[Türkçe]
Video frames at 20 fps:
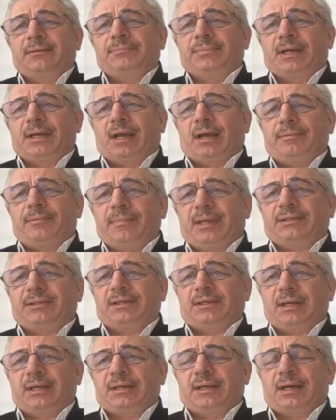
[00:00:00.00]

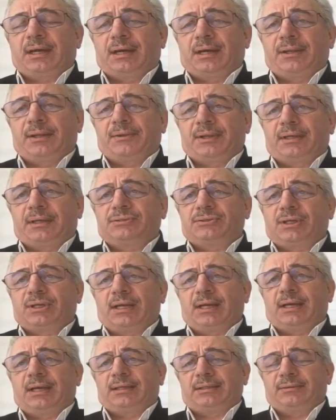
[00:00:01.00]
برحمتك يا ذا
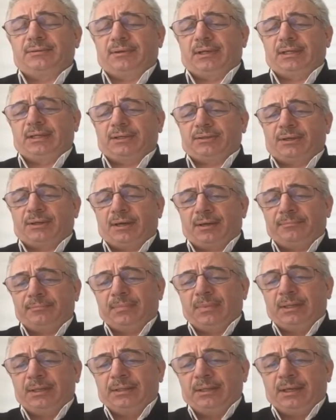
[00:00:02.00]
الجلال
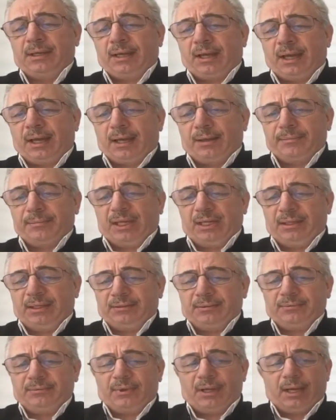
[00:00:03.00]
والإكرام
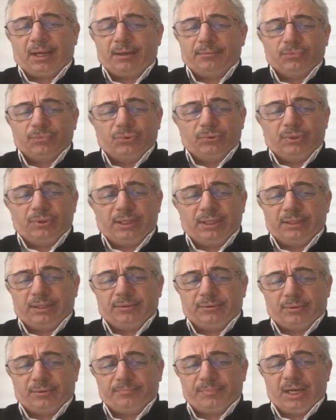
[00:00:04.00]
Amin.
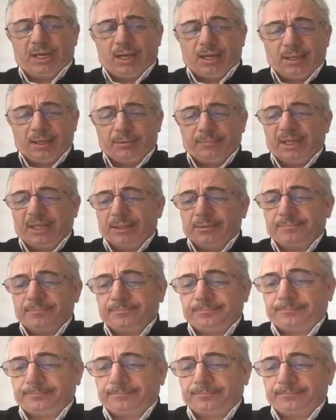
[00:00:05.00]
Velhamdülillahi Rabbil alemin.